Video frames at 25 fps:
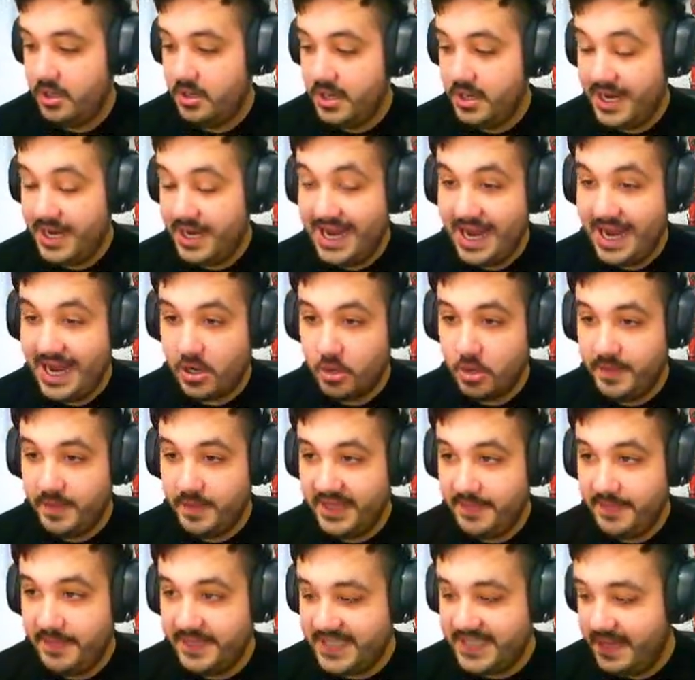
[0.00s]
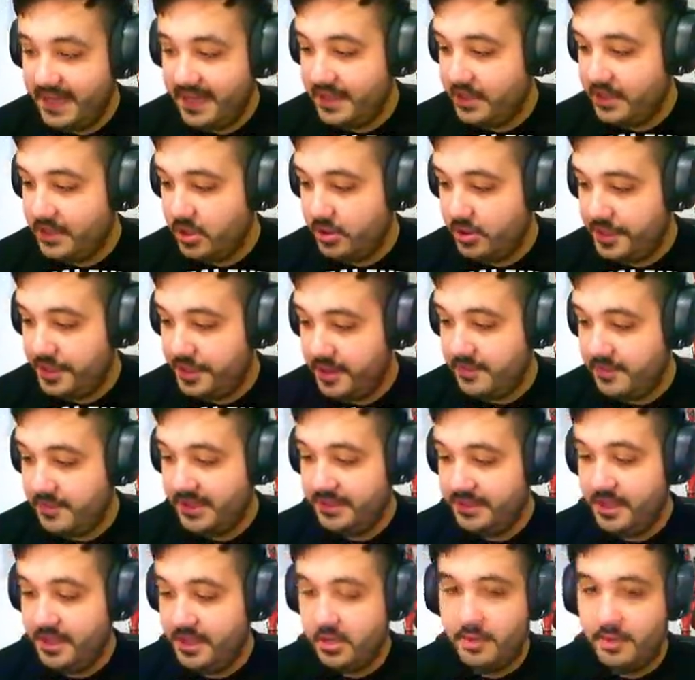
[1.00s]
Y la escopeta pesada, tío, con
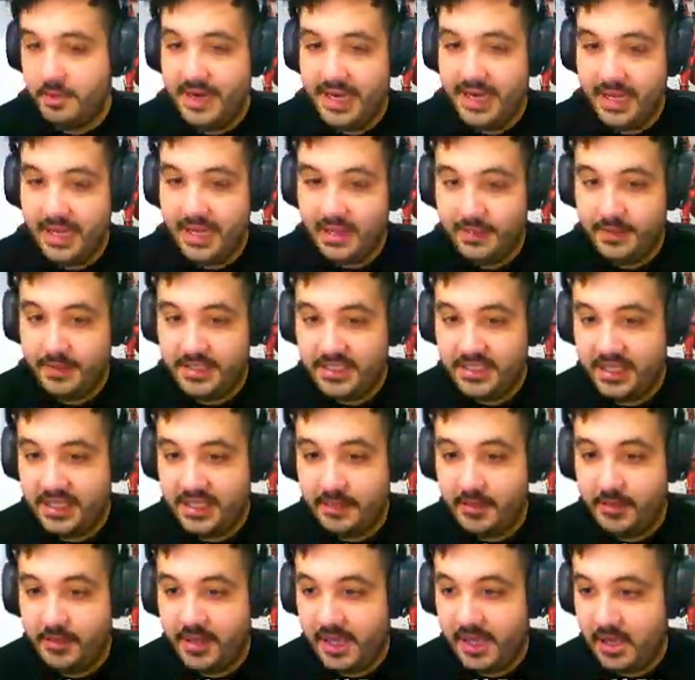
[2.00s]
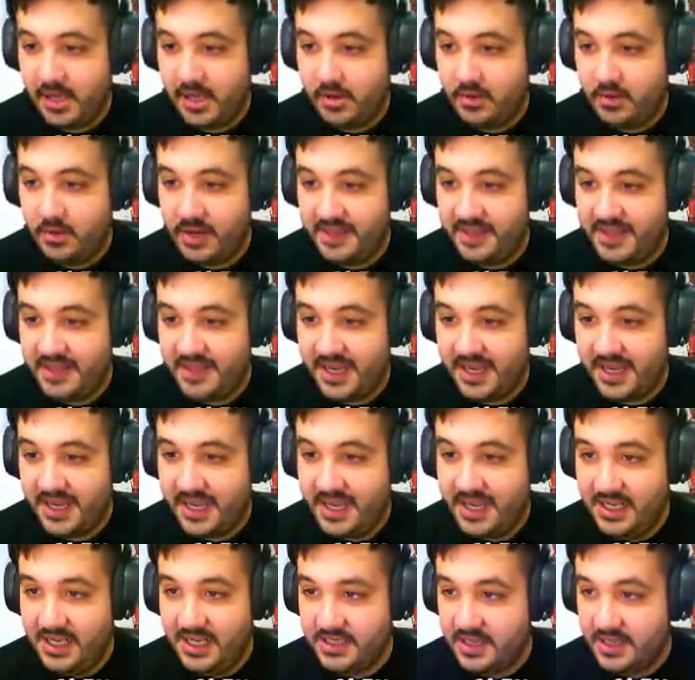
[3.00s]
55 balas, gente. A ver si salimos de aquí con unas 10
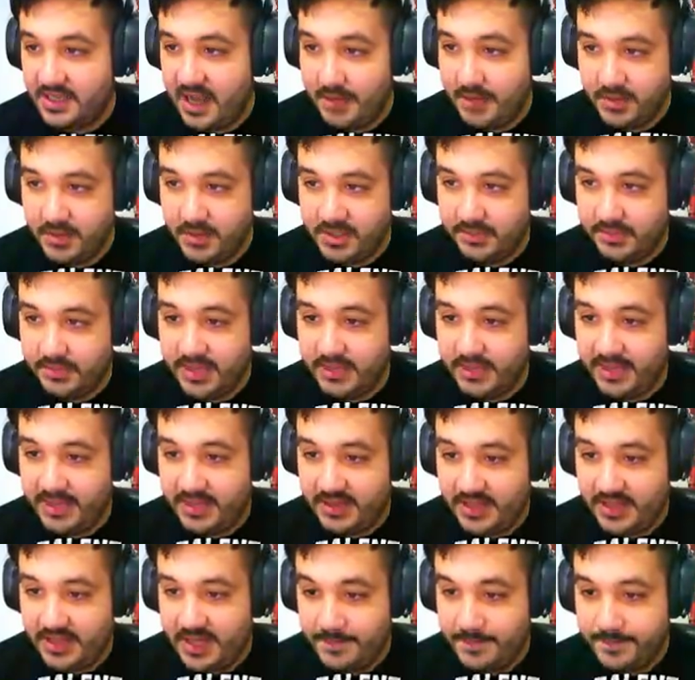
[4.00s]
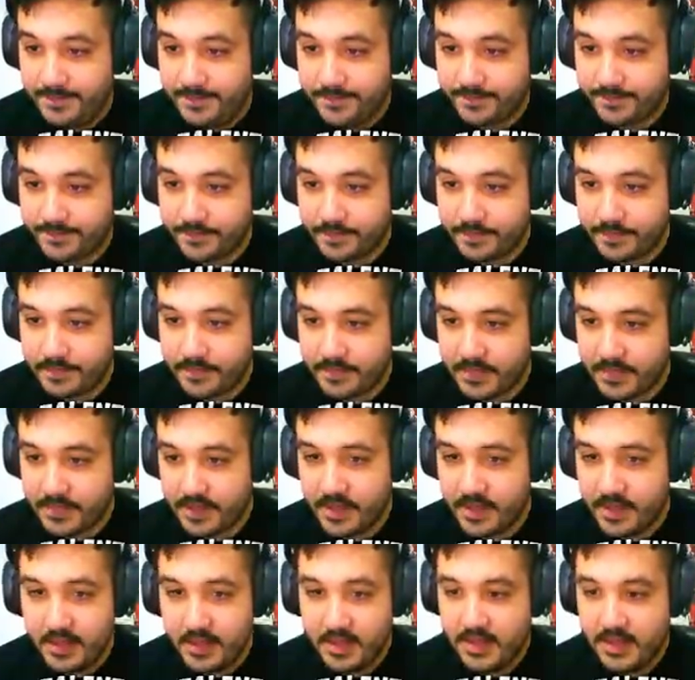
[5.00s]
kills aproximadamente.
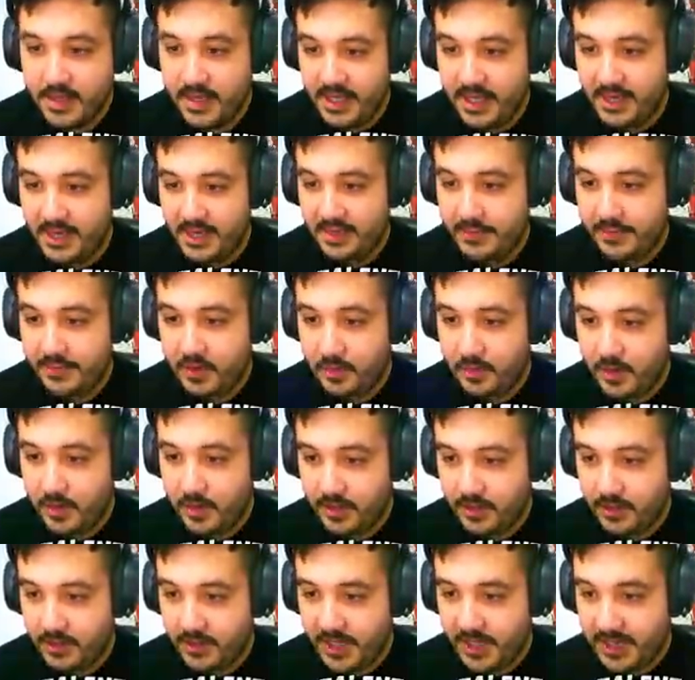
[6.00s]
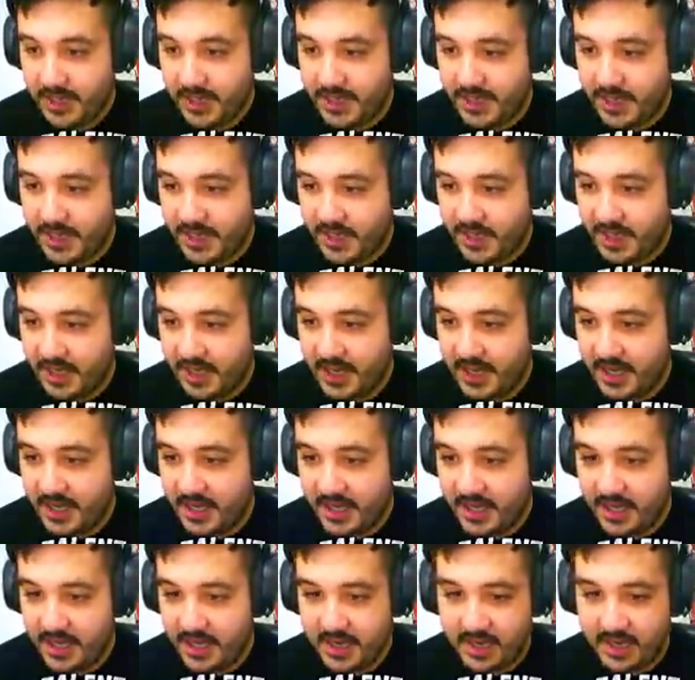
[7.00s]
Y le damos un poquito de caña aquí
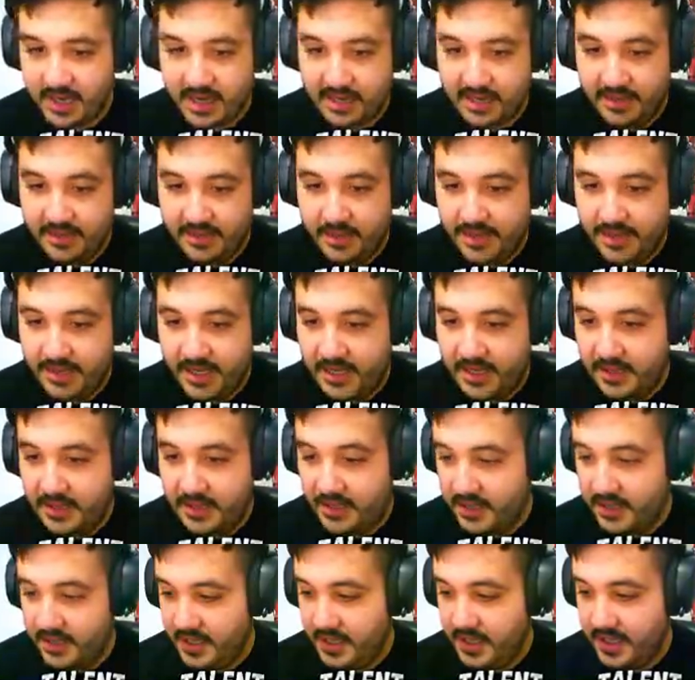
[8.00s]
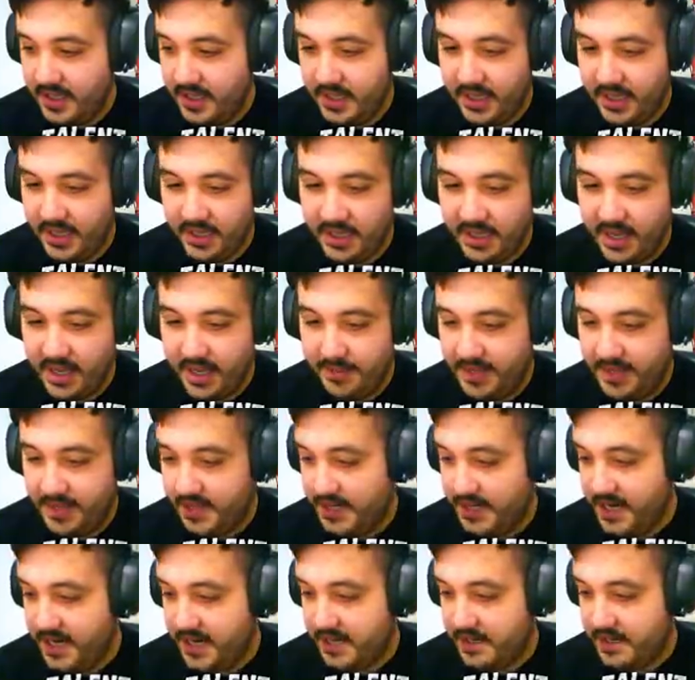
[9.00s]
al, tema, gente. Eh, a ver,
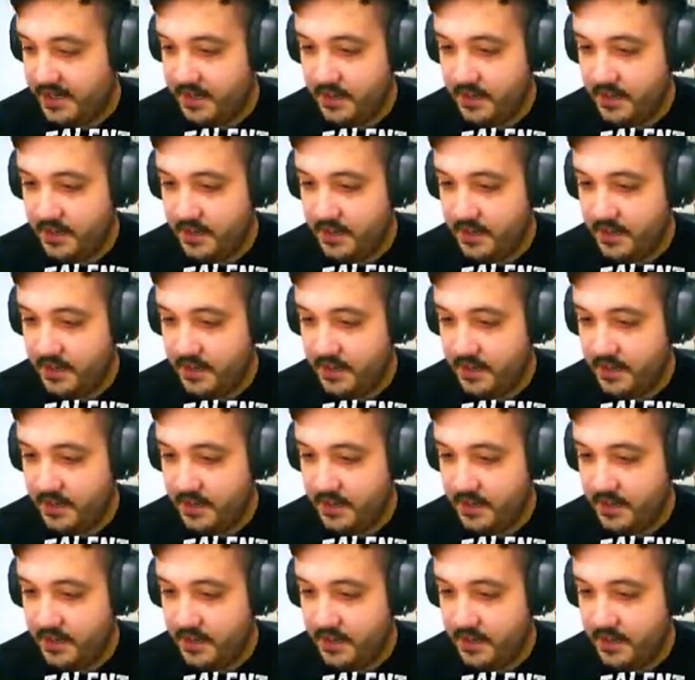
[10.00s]
crack.